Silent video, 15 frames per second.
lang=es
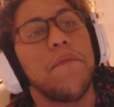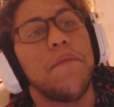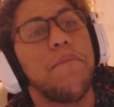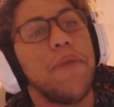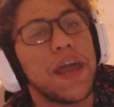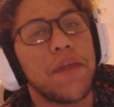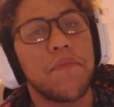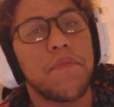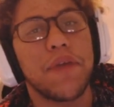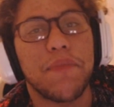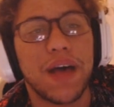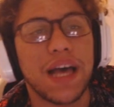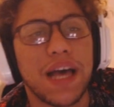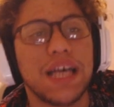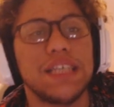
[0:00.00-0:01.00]
verme
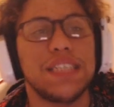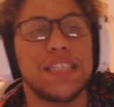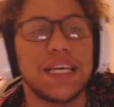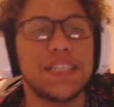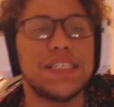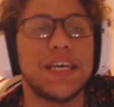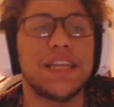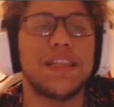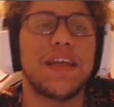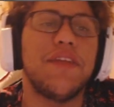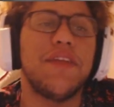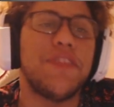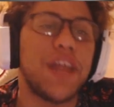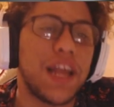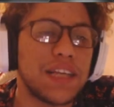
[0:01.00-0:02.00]
más, etcétera,
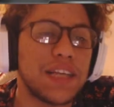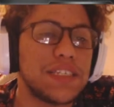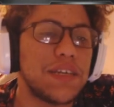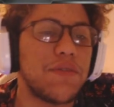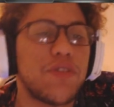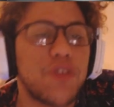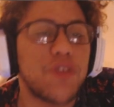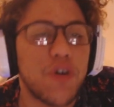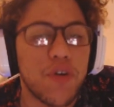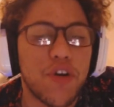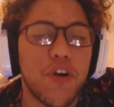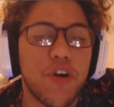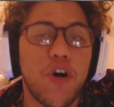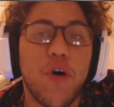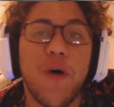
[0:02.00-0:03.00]
denle en ese botón
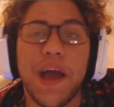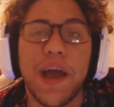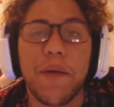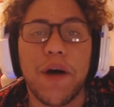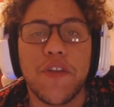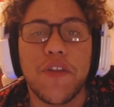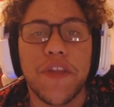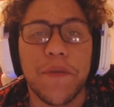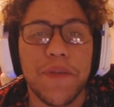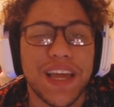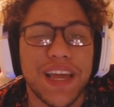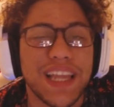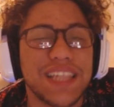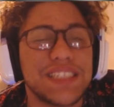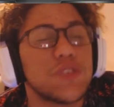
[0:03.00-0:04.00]
rojo ahí abajo también
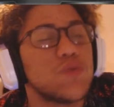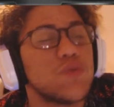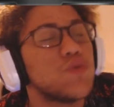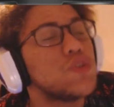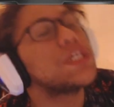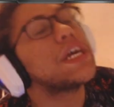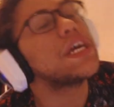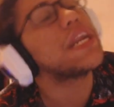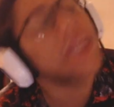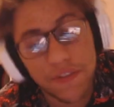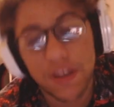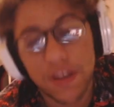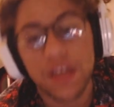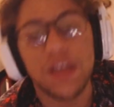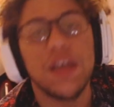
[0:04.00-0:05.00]
que dice
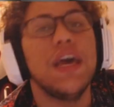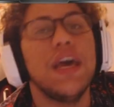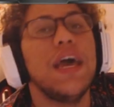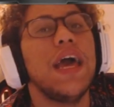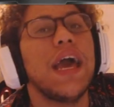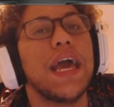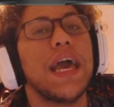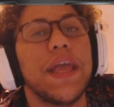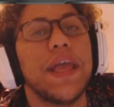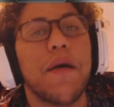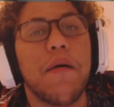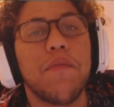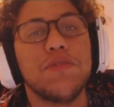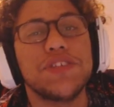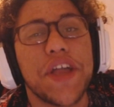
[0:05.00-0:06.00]
suscribe, que ya
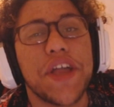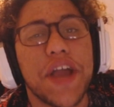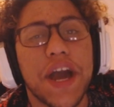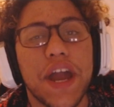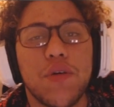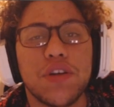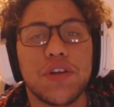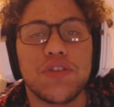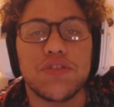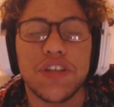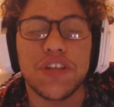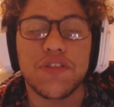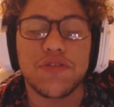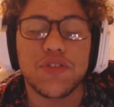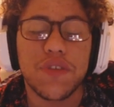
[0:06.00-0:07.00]
vamos a llegar a
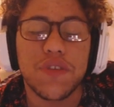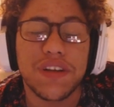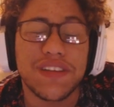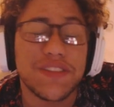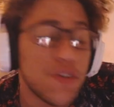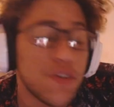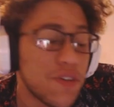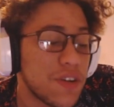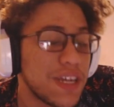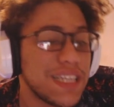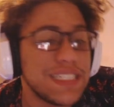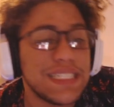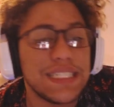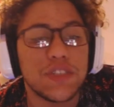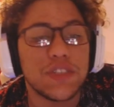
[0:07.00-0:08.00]
400 suscriptores,
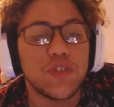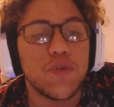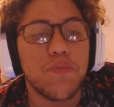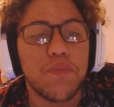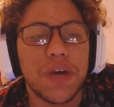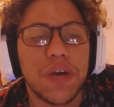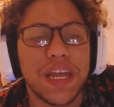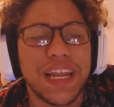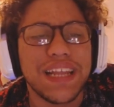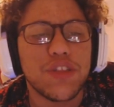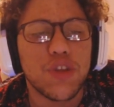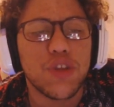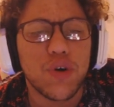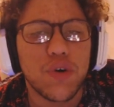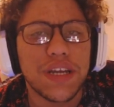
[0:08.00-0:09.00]

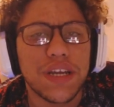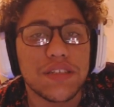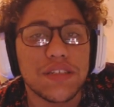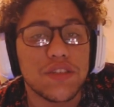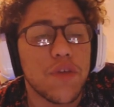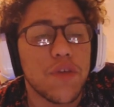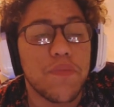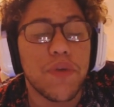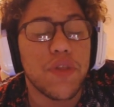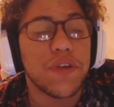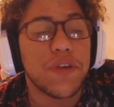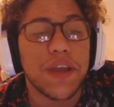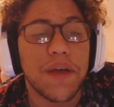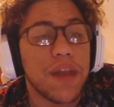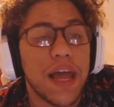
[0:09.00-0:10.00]
suscriptores, no puedo
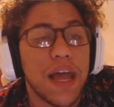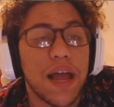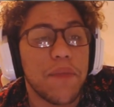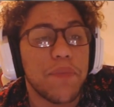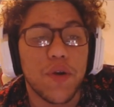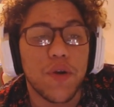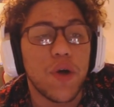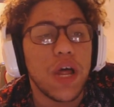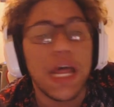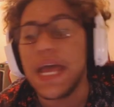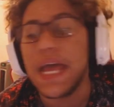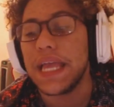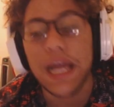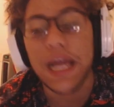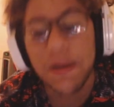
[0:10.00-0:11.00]
ni hablar, pero
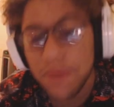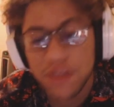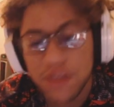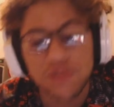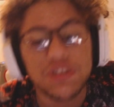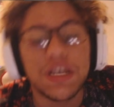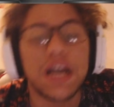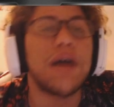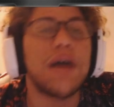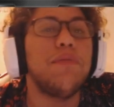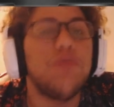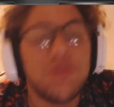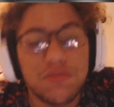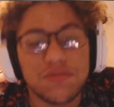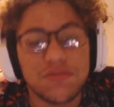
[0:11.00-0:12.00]
y el video se
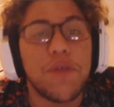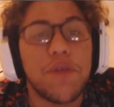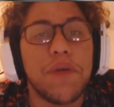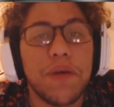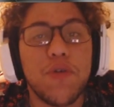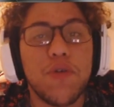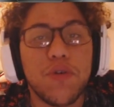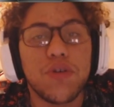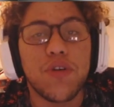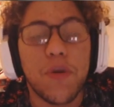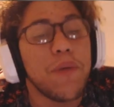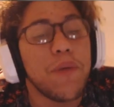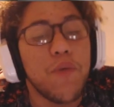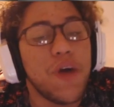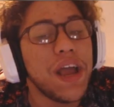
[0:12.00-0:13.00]
acabó. Nos vemos, nos
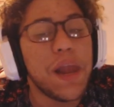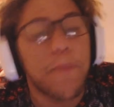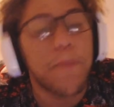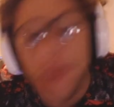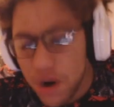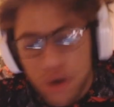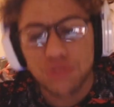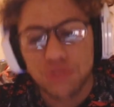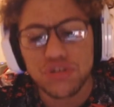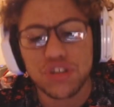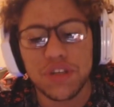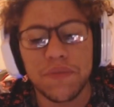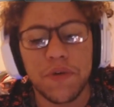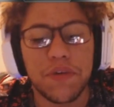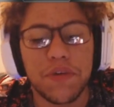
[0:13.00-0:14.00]
vemos en el
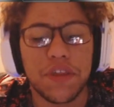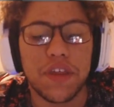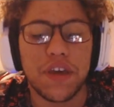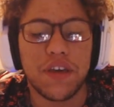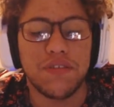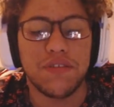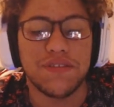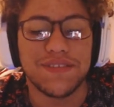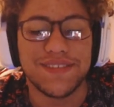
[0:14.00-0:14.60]
próximo video.